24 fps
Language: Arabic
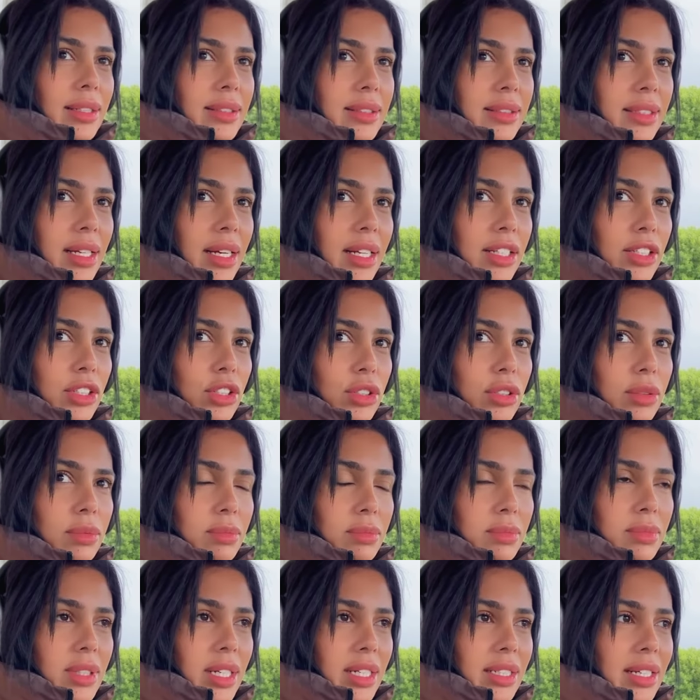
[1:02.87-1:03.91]
حتى اليوم
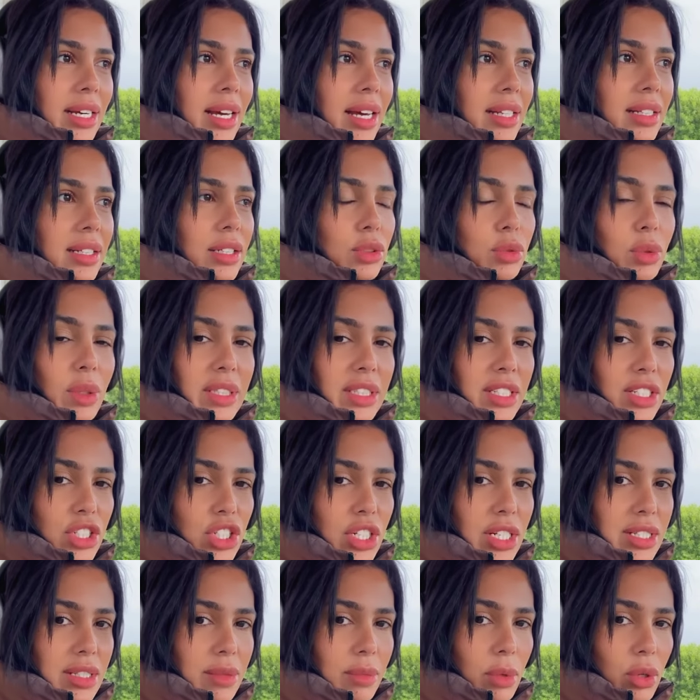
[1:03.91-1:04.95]
يعني قررت وقتاش
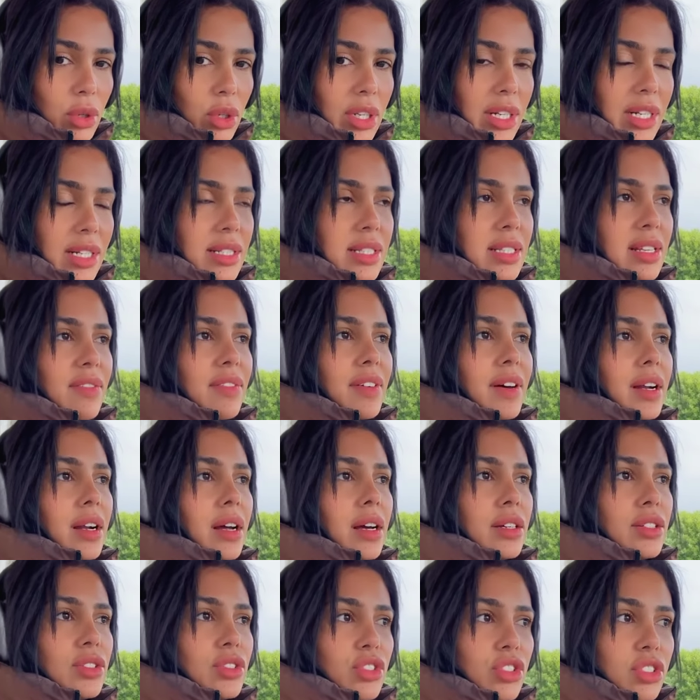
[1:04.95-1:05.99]
لازم نروح
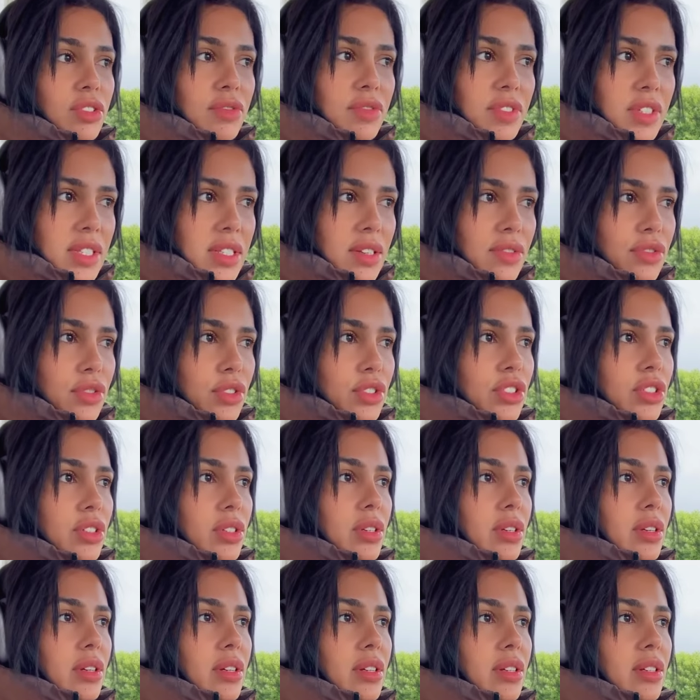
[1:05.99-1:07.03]
للسفاره نجيب فيزا فور
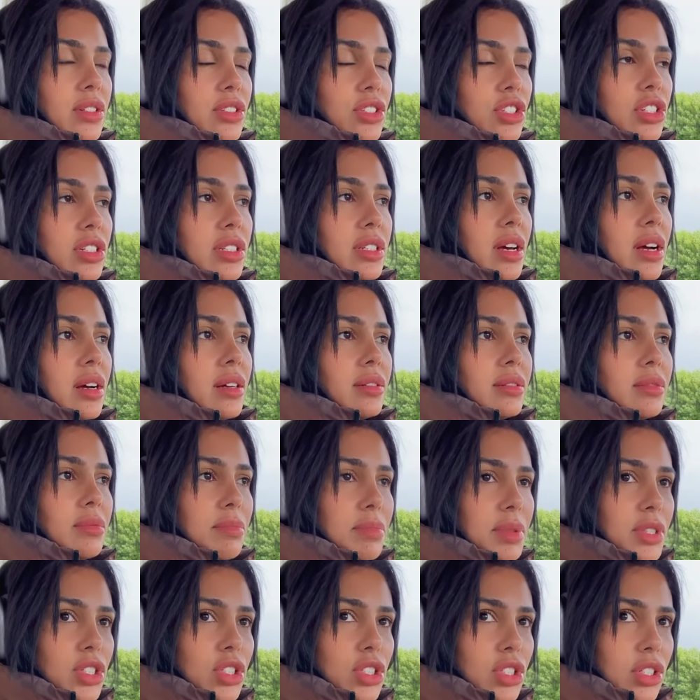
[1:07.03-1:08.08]
آه، الجنه
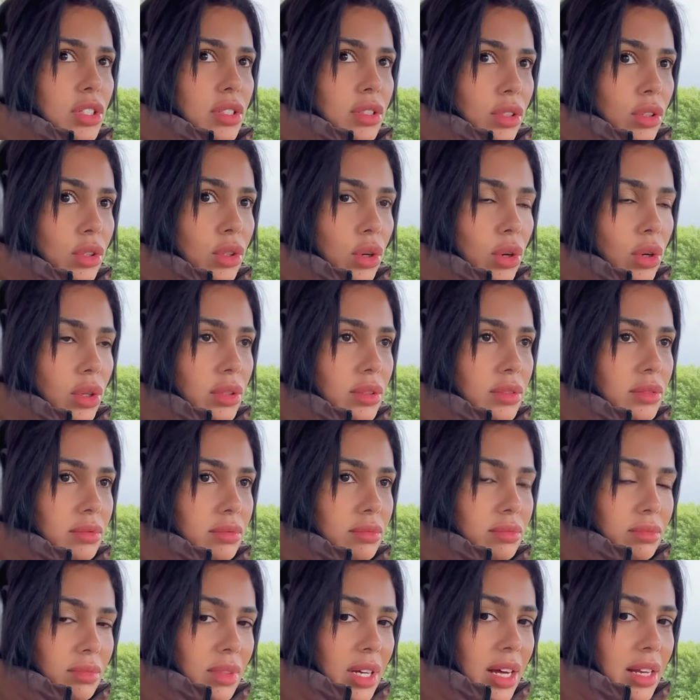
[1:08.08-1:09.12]
باش ندخل
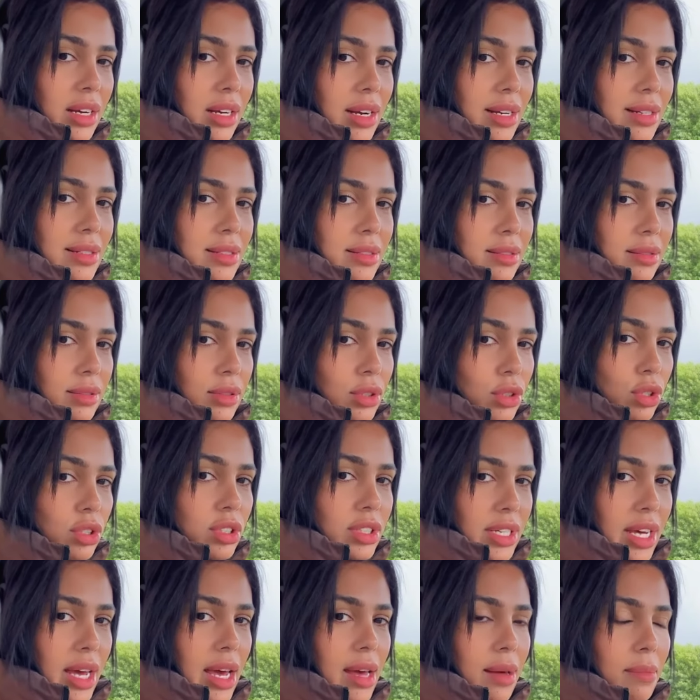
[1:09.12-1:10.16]
قررت
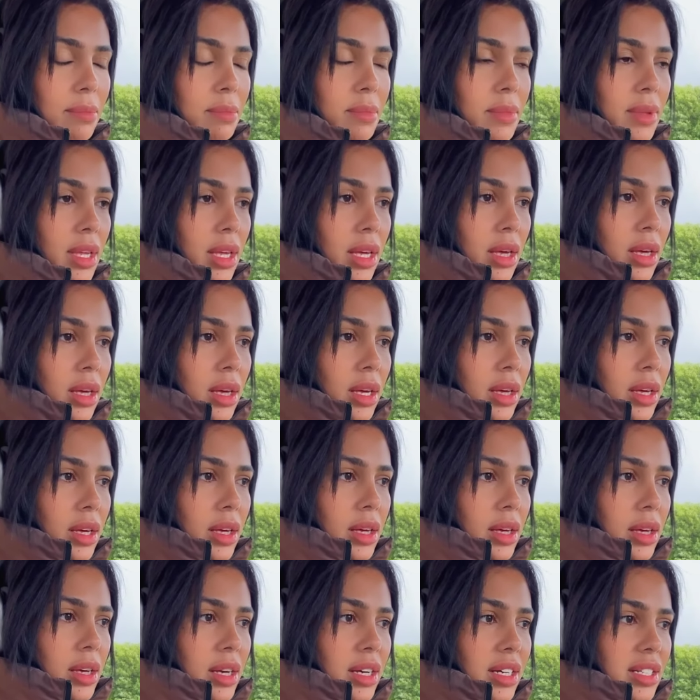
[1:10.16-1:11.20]
نقعد عام
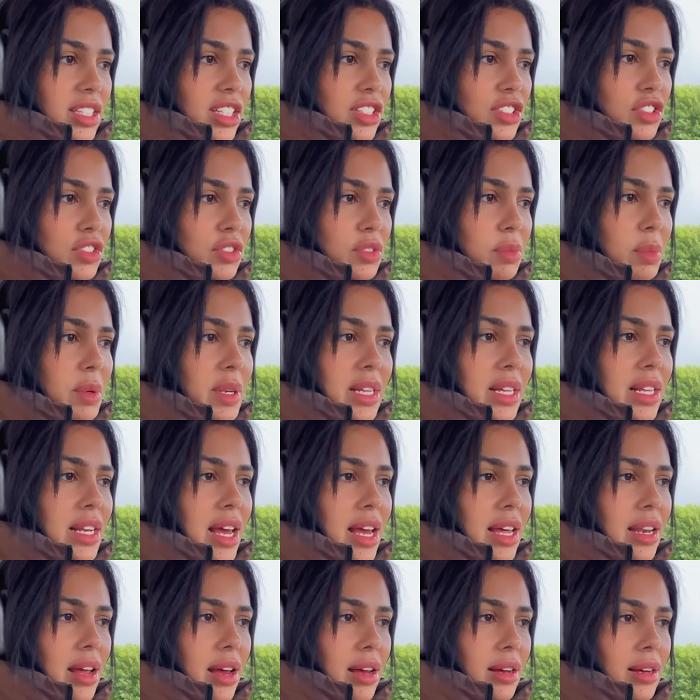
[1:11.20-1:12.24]
اكتشفت باللي
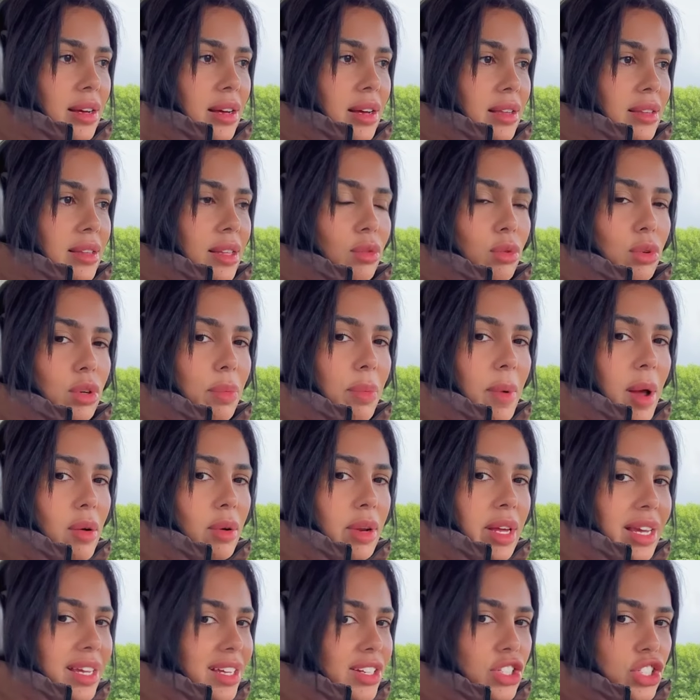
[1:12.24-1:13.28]
لا لا دروك بقاو
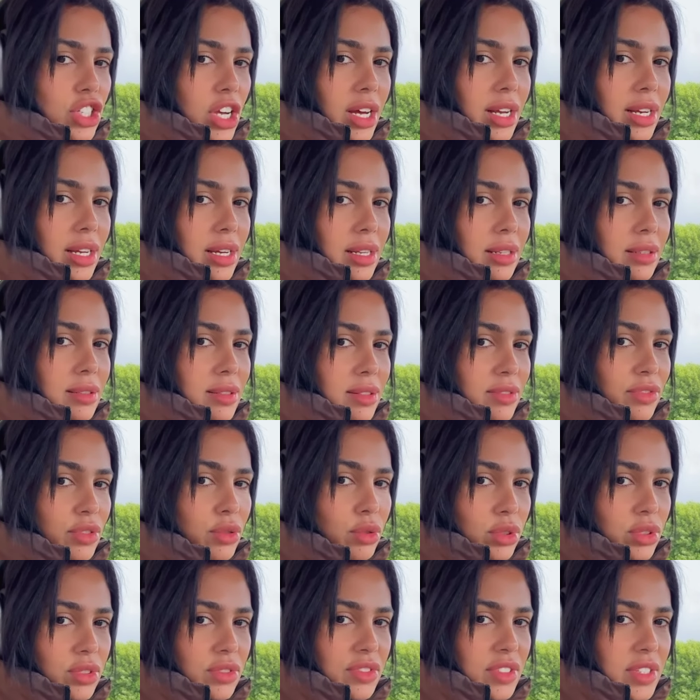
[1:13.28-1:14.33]
لي غير شهرين
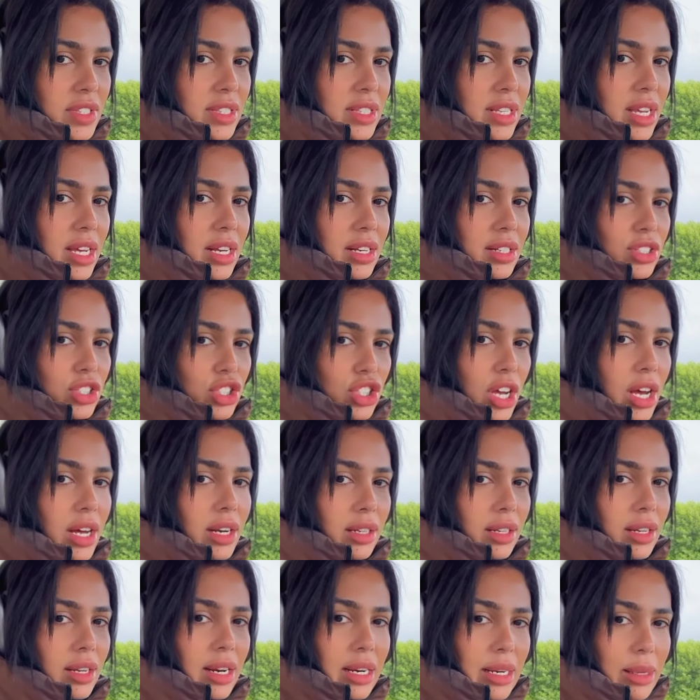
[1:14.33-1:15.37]
نفوتهم في الجزائر
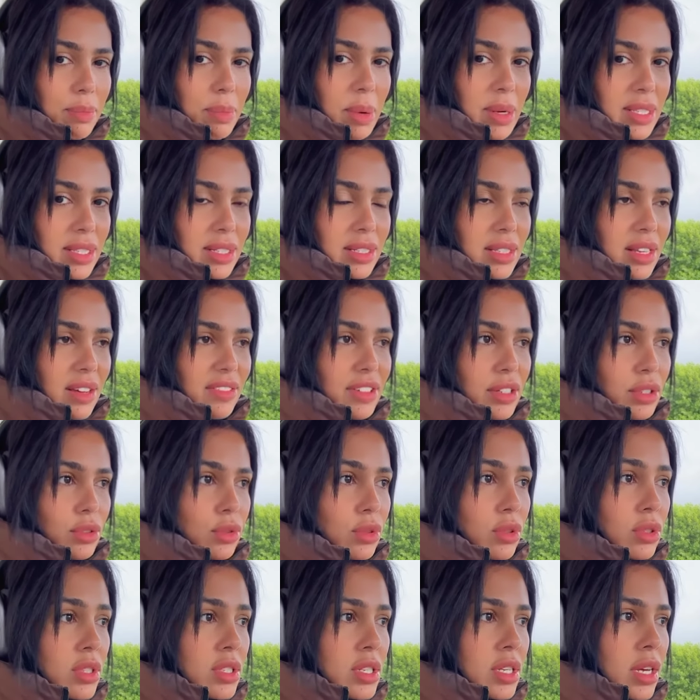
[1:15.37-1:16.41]
شهر راني باسيتها في
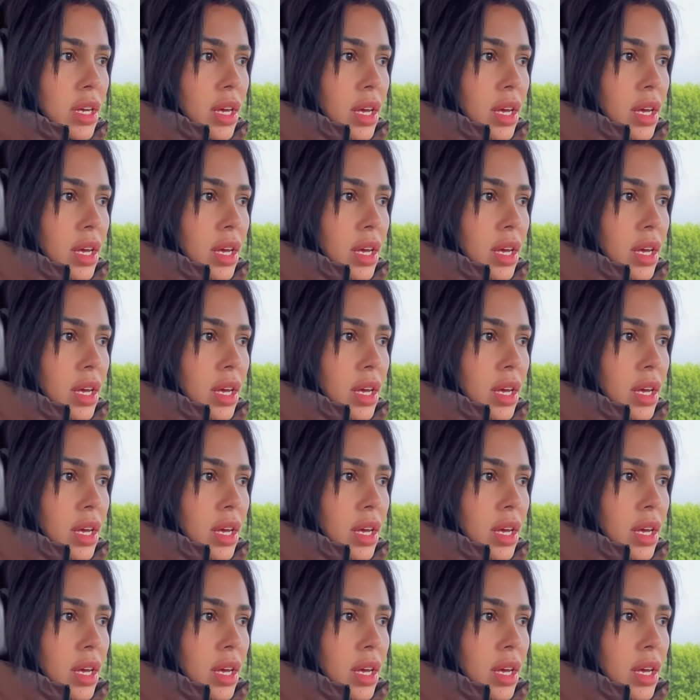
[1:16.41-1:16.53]
اوت